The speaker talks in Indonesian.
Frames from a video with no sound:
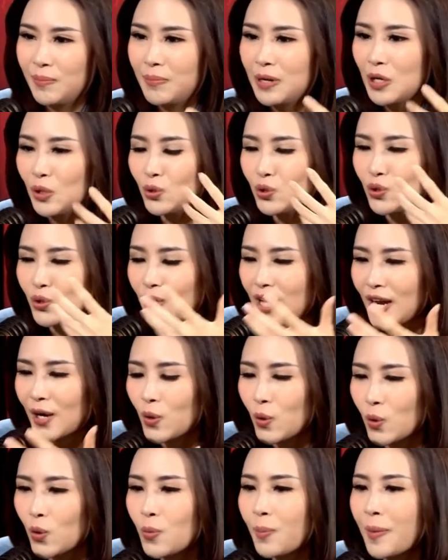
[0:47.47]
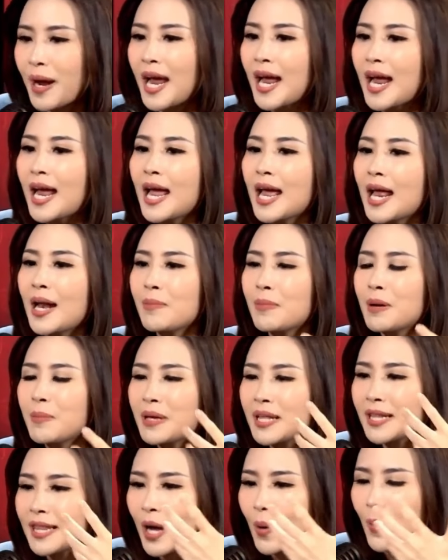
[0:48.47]
Meluncurkan dokumen, yeah.
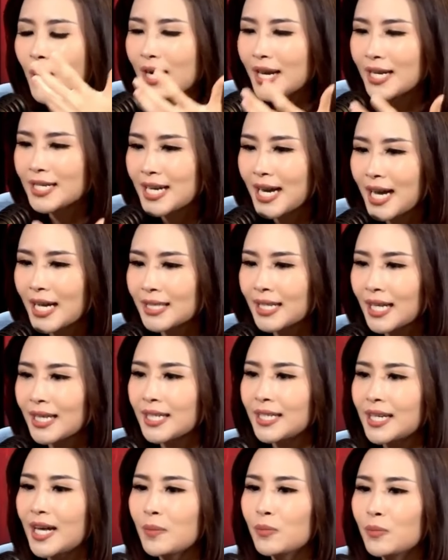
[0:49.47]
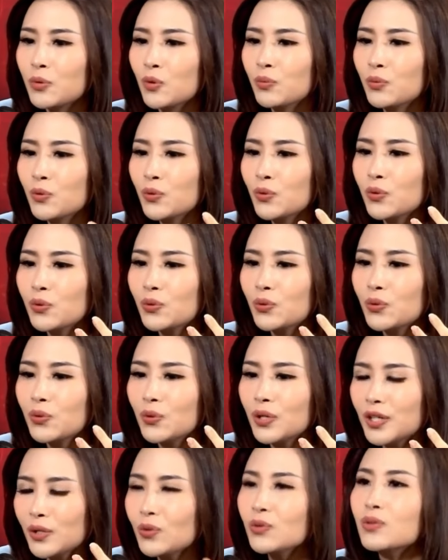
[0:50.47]
meminta warga Jakarta tidak
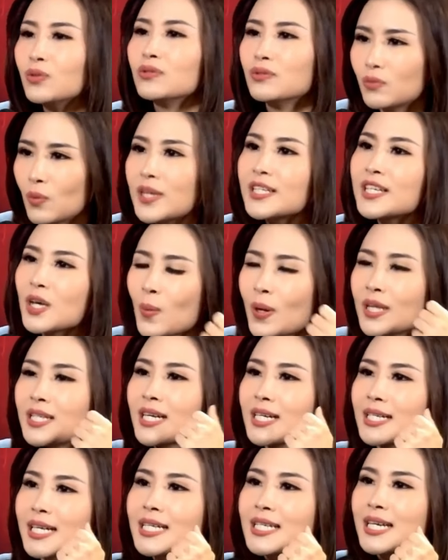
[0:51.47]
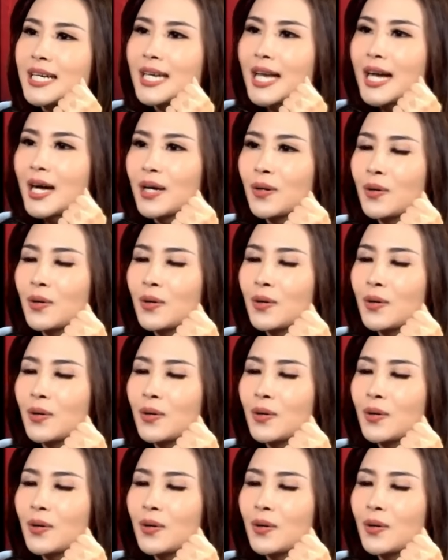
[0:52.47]
buru-buru, itu iya. wajar-wajar saja ya.